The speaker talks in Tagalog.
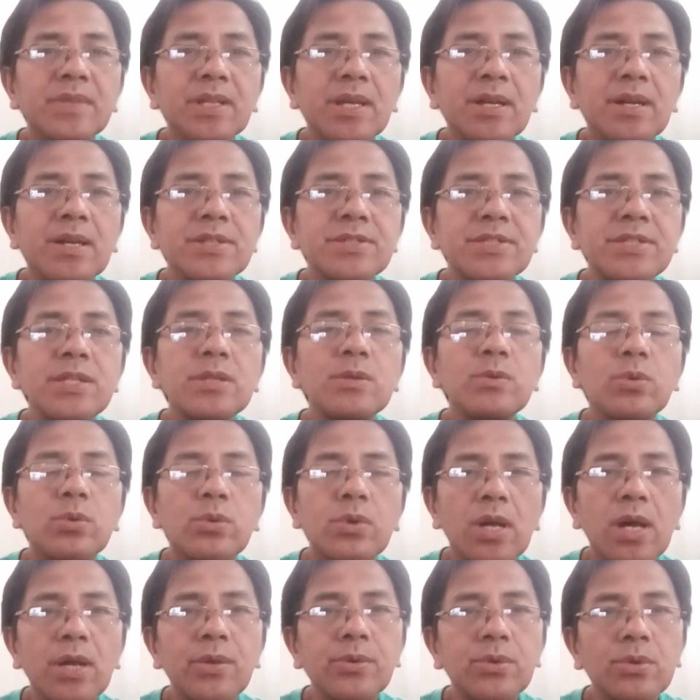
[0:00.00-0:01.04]
uh,
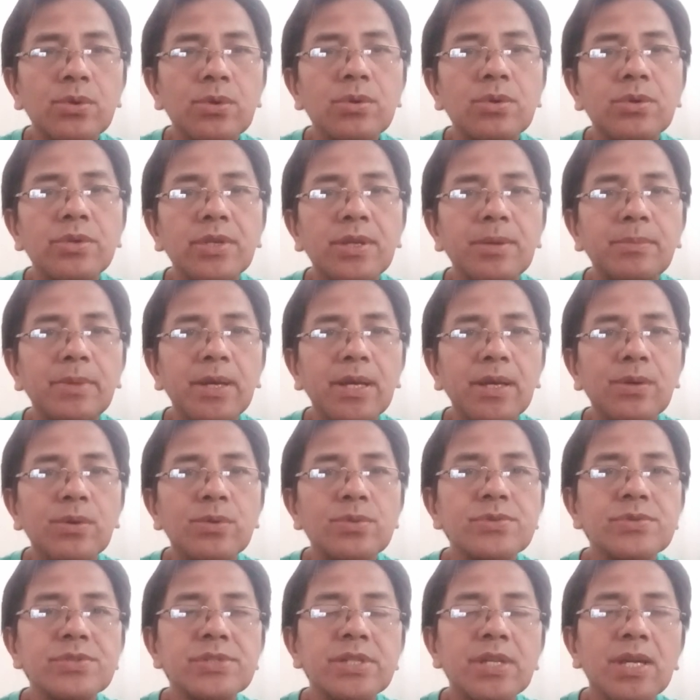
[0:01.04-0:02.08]
sigurado na
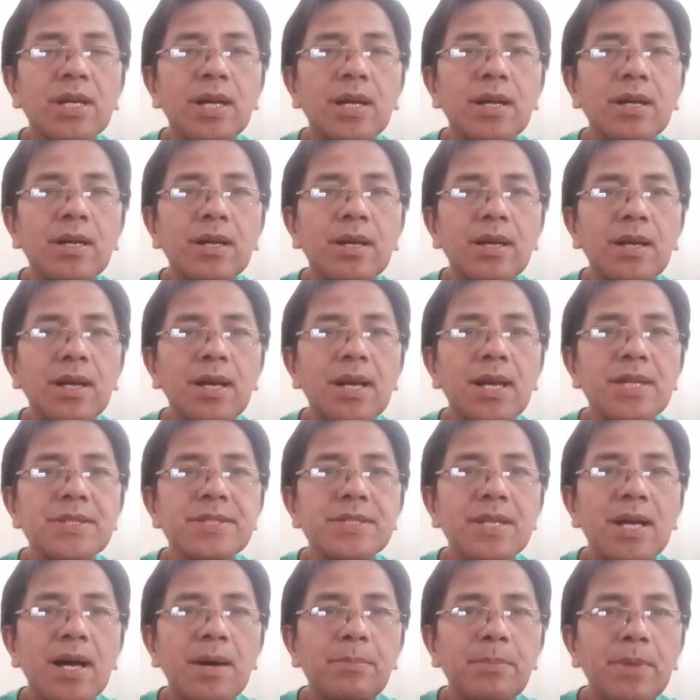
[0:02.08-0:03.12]
meron siyang
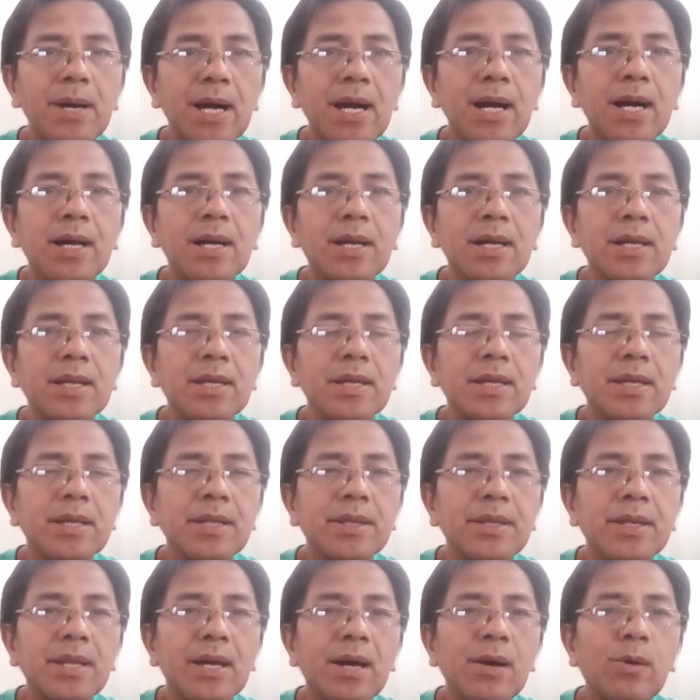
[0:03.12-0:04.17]
kasama
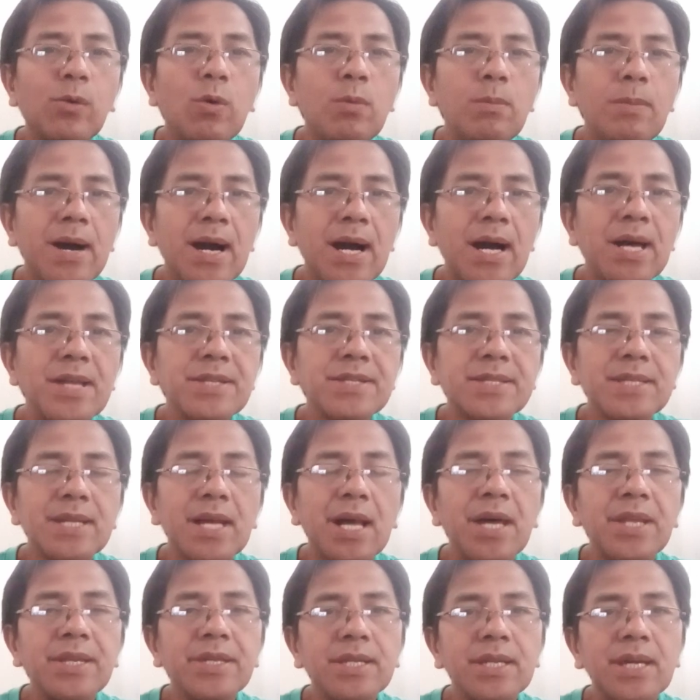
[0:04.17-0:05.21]
na umahas
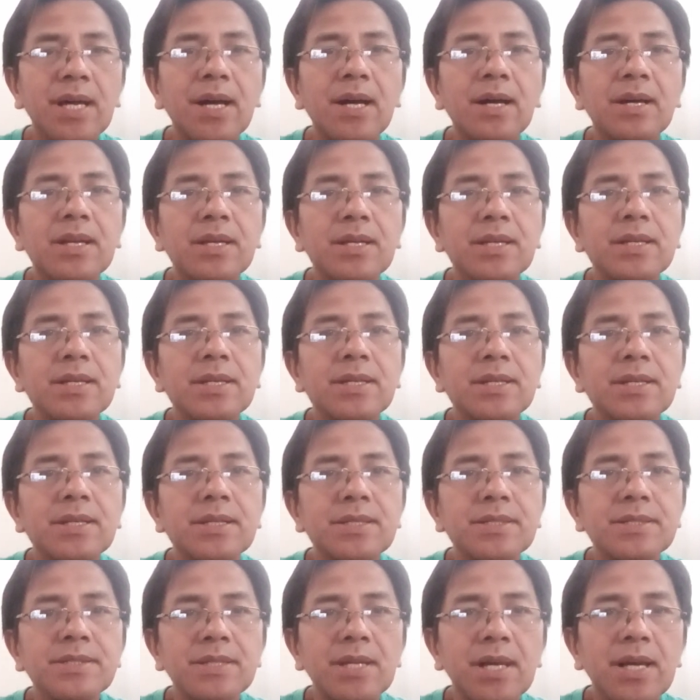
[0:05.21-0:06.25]
sa kanya
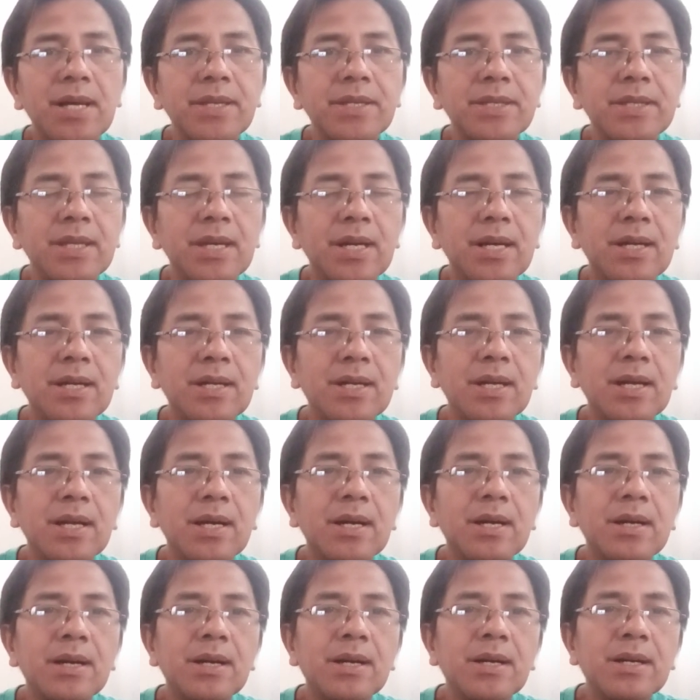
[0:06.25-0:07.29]
sa kanyang
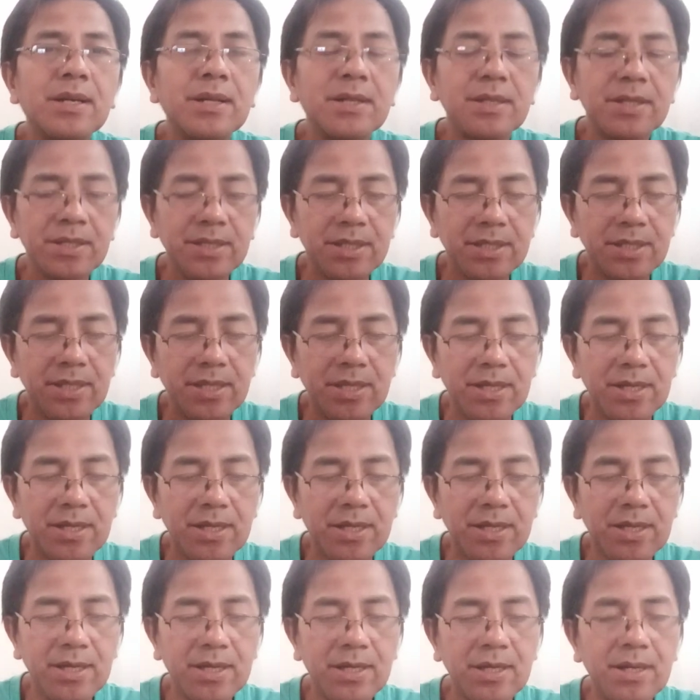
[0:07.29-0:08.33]
uh,
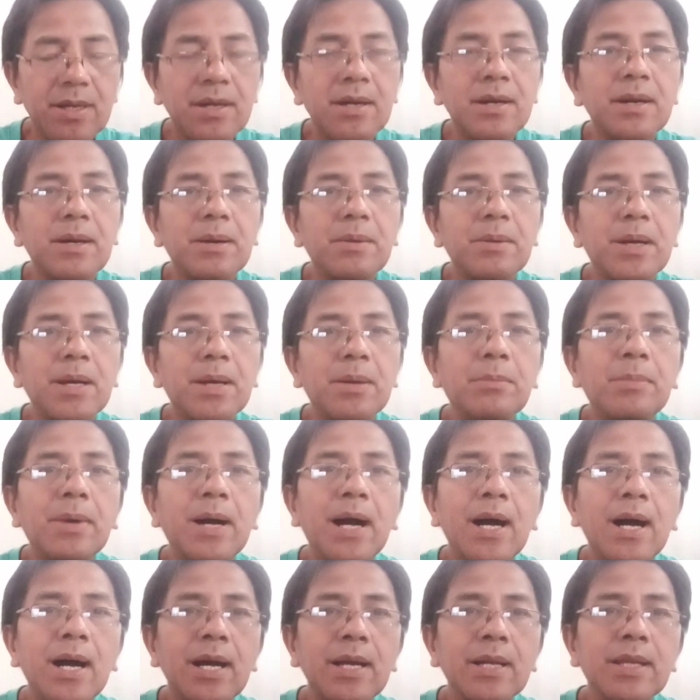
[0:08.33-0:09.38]
uh,
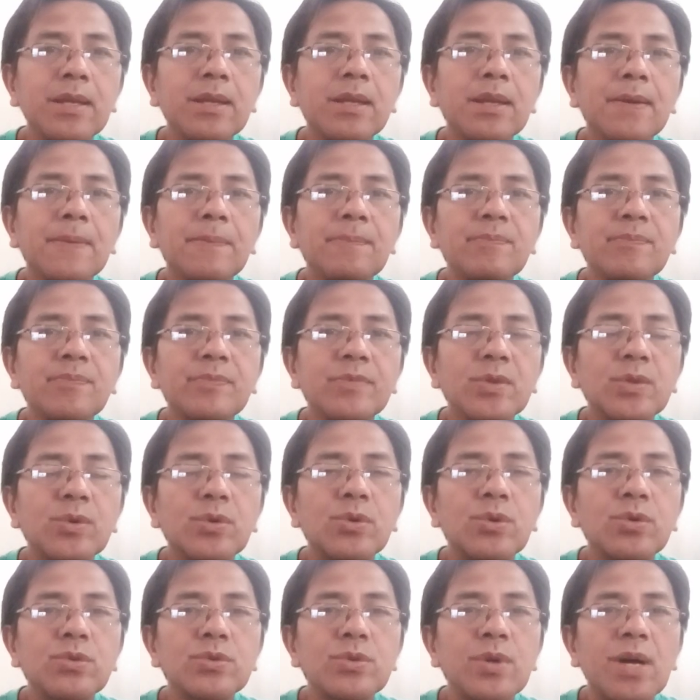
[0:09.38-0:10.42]
bahay
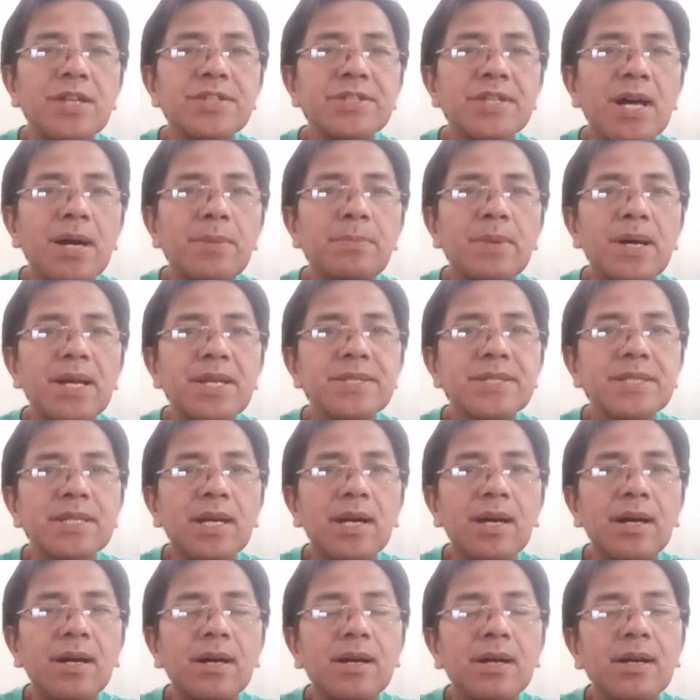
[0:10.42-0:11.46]
o kasama
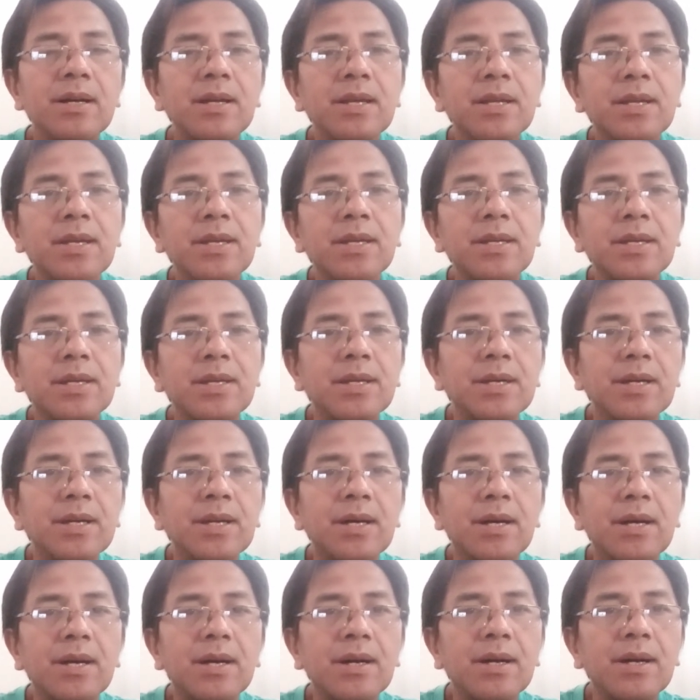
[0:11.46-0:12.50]
sa
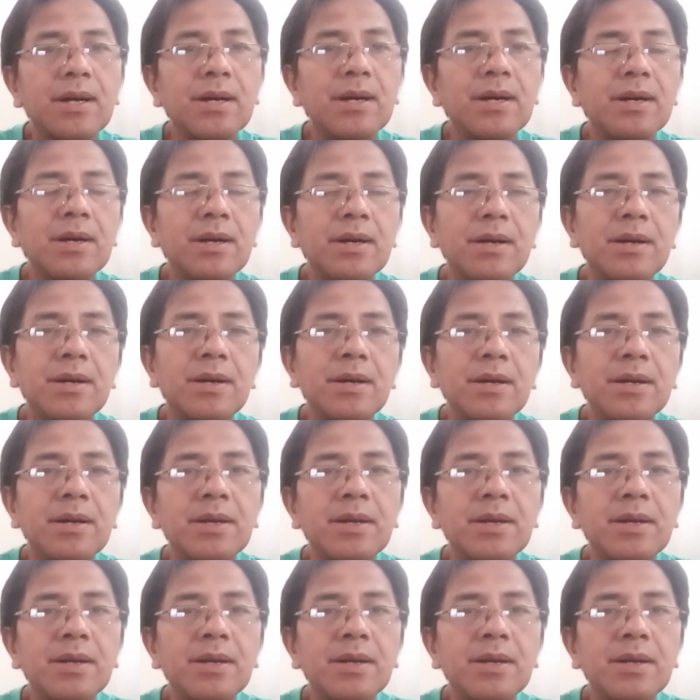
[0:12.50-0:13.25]
uh,